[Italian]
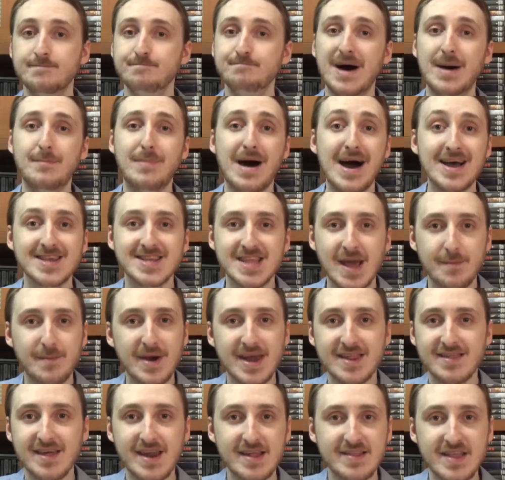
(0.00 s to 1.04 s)
Ma basta
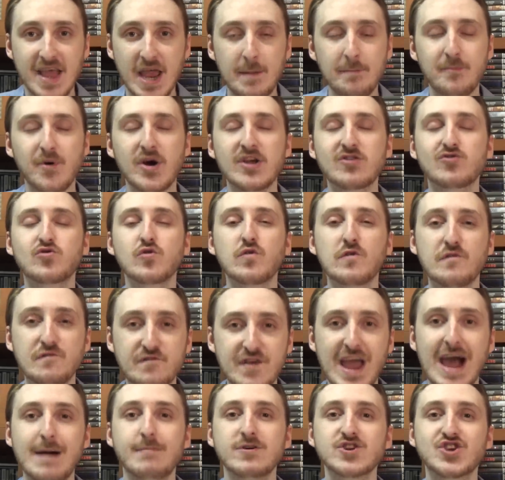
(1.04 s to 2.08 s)
perdere tempo e
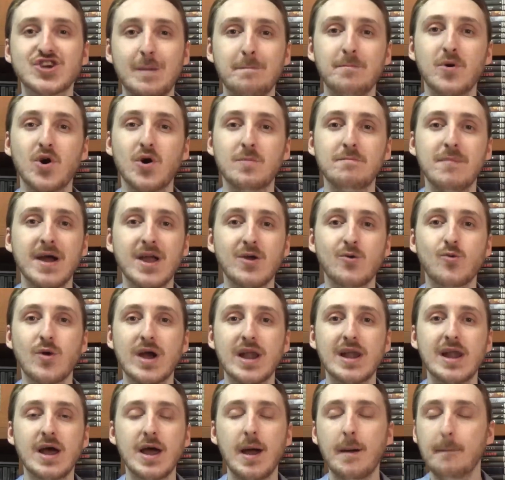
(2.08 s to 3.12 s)
tuffiamoci a bomba in
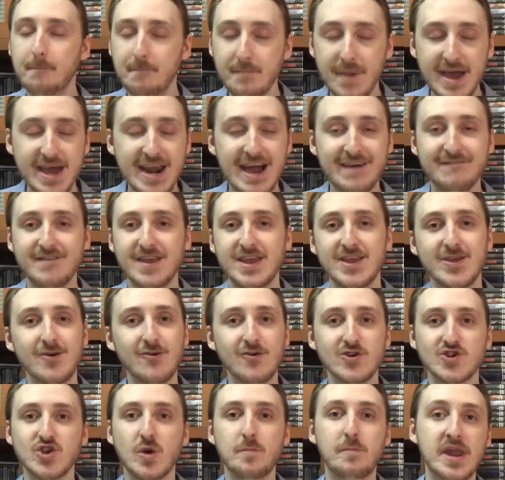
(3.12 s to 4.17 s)
quel
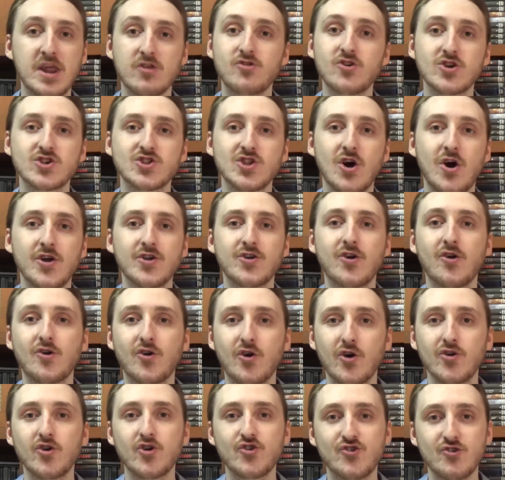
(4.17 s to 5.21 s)
meraviglioso periodo storico
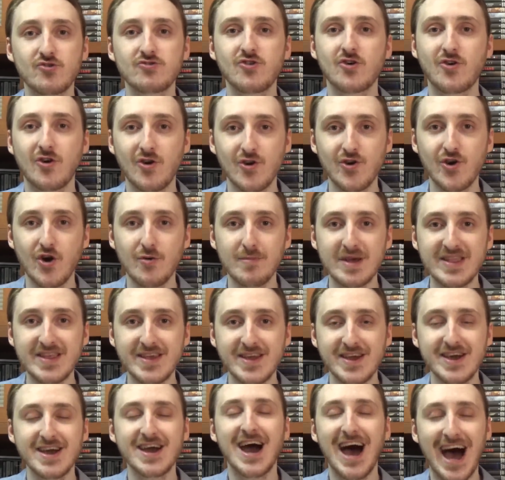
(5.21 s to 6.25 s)
conosciuto col nome
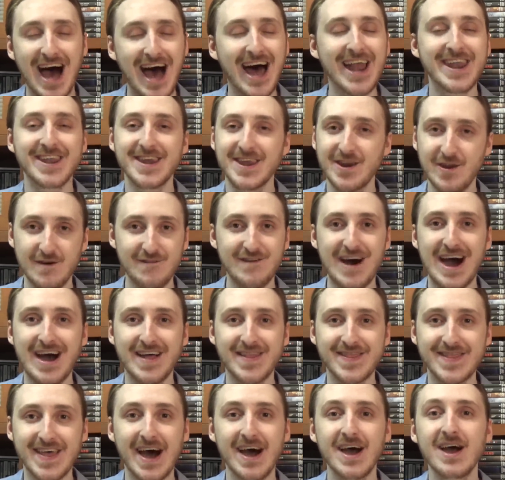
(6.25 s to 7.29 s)
di anni
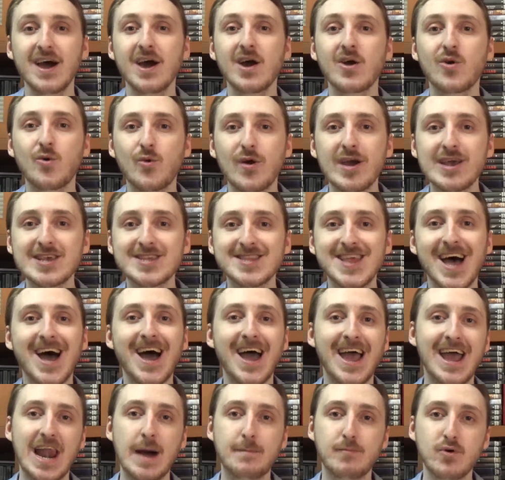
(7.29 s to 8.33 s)
90. Questa
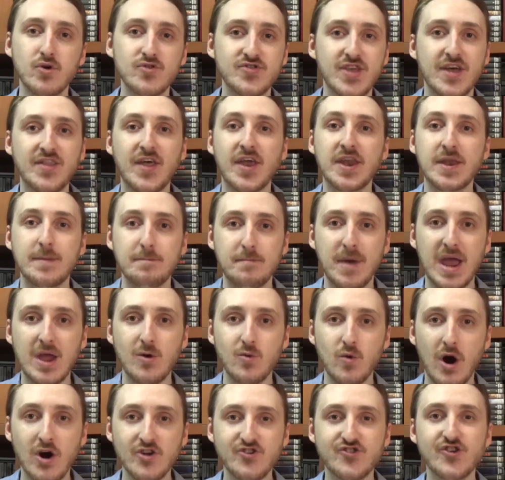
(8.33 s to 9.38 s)
è la puntata di
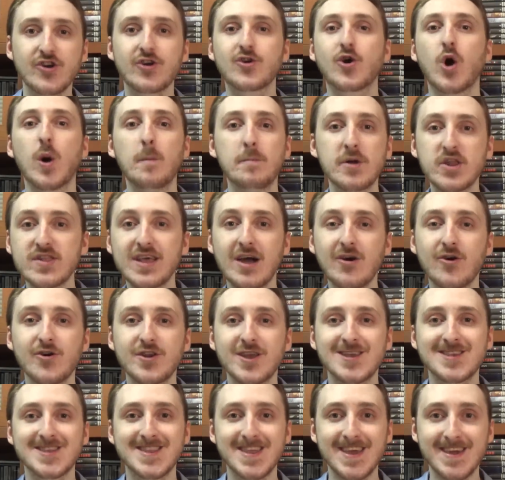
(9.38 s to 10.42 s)
Baywatch con
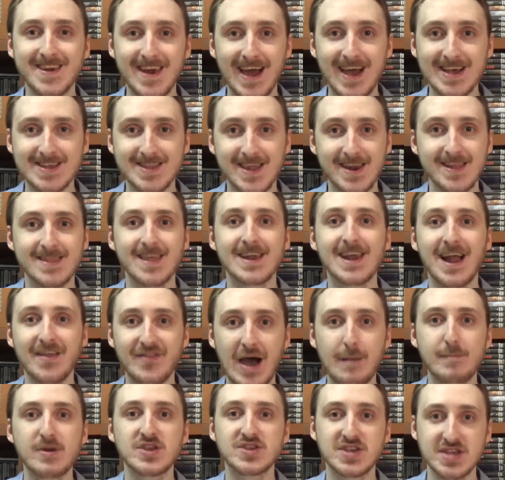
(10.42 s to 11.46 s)
protagonisti i wrestler della
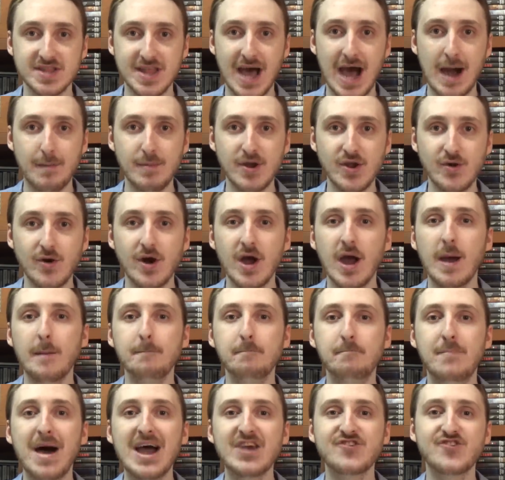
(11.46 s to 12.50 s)
WCW,
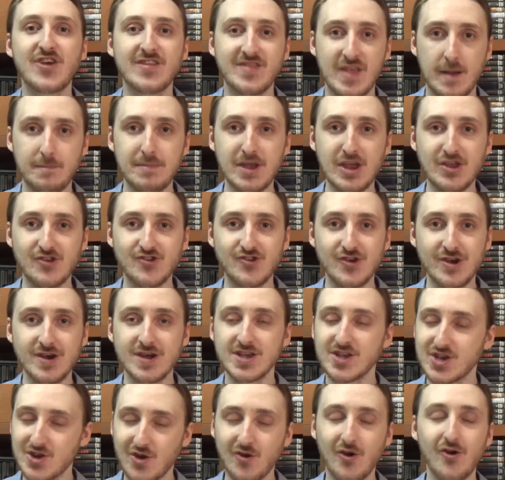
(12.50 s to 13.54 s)
Bash at the Beach,
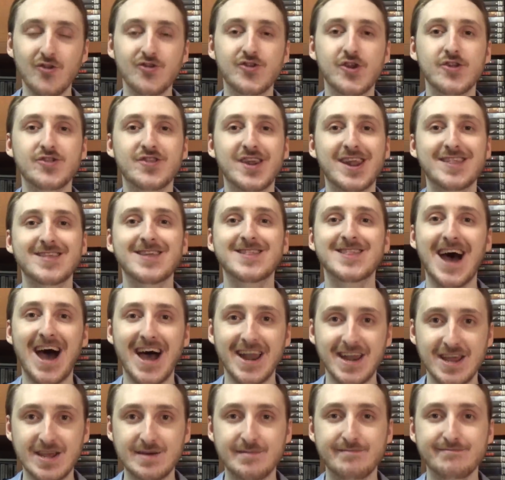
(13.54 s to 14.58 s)
scontro tra
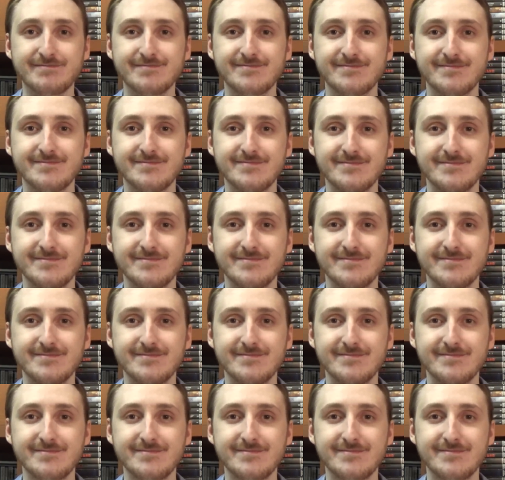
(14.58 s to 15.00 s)
titani.